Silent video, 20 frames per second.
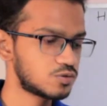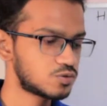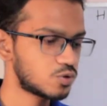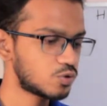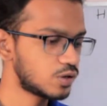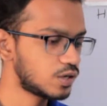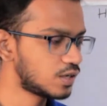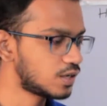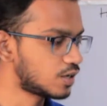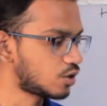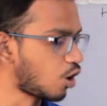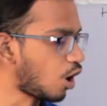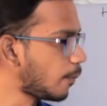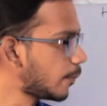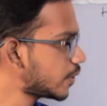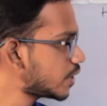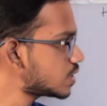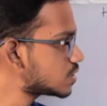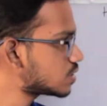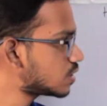ஸோ இந்த
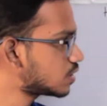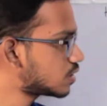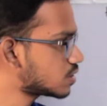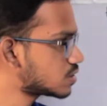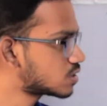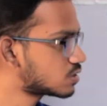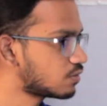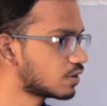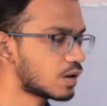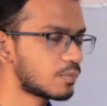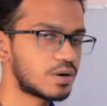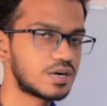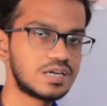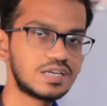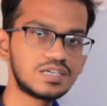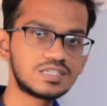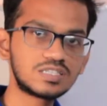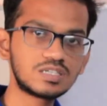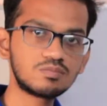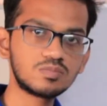ஹாப்கின்சன் டெஸ்ட் வந்து நம்ம
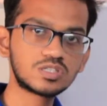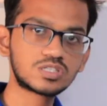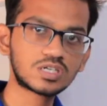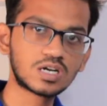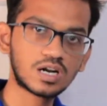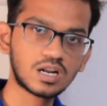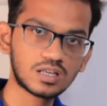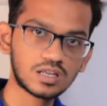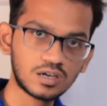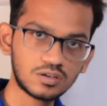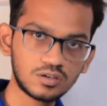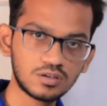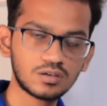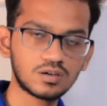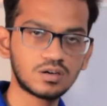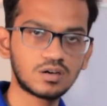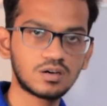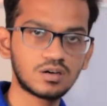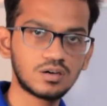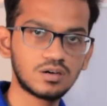டிசி மிஷினில் தான்
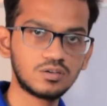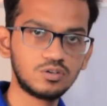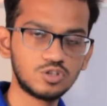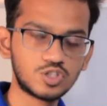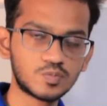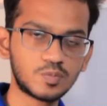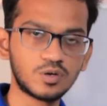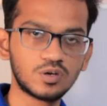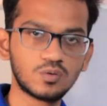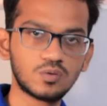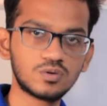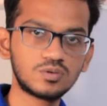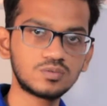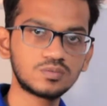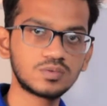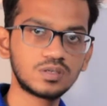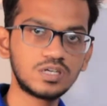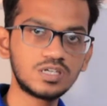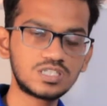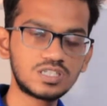யூஸ் பண்ணுவோம்
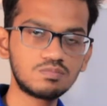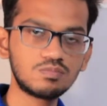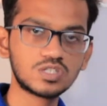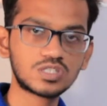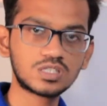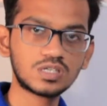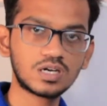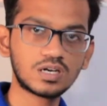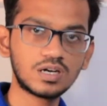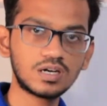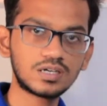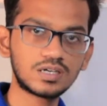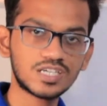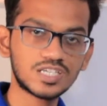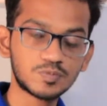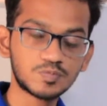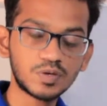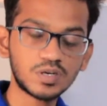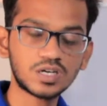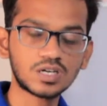டிசி மிஷினை
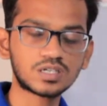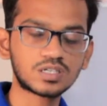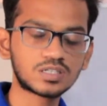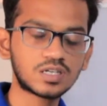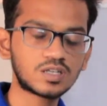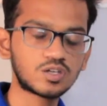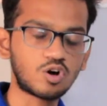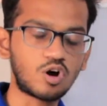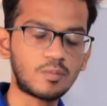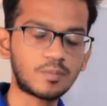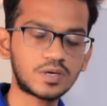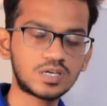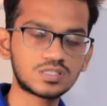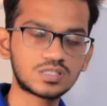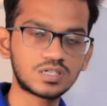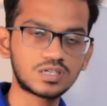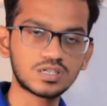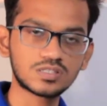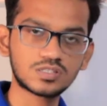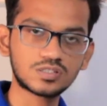டெஸ்ட் பண்ணுறதுக்கு அந்த
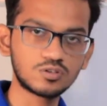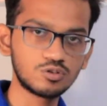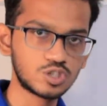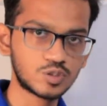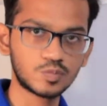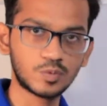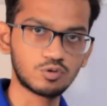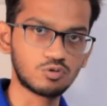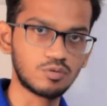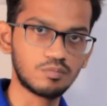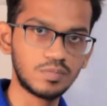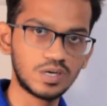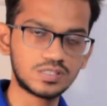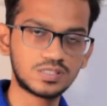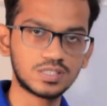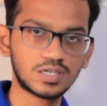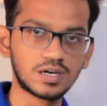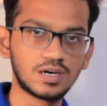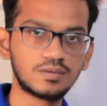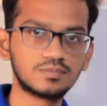ஹாப்கின்சன் டெஸ்ட்டை யூஸ் பண்ணுவோம்
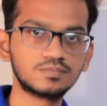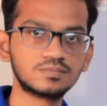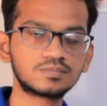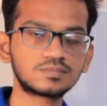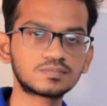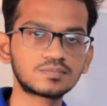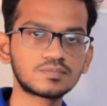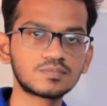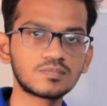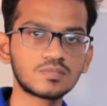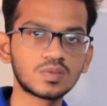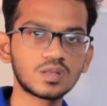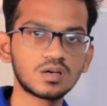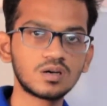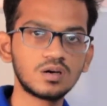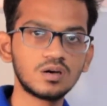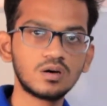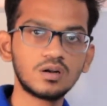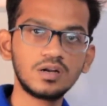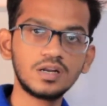பேசிக்காக
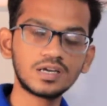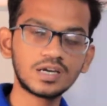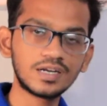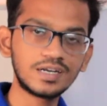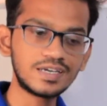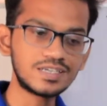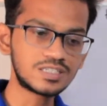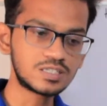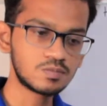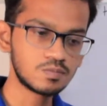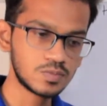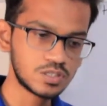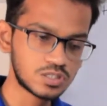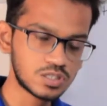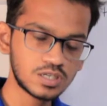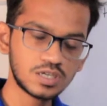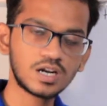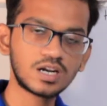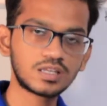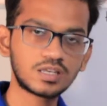நீங்கள் டிசி
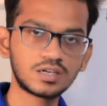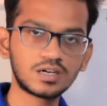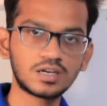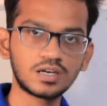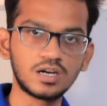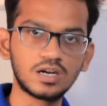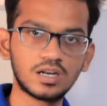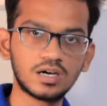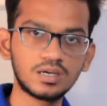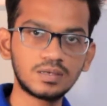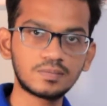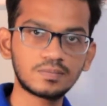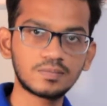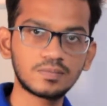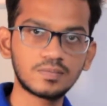மிஷின் எடுத்துக்கிட்டிங்கன்னா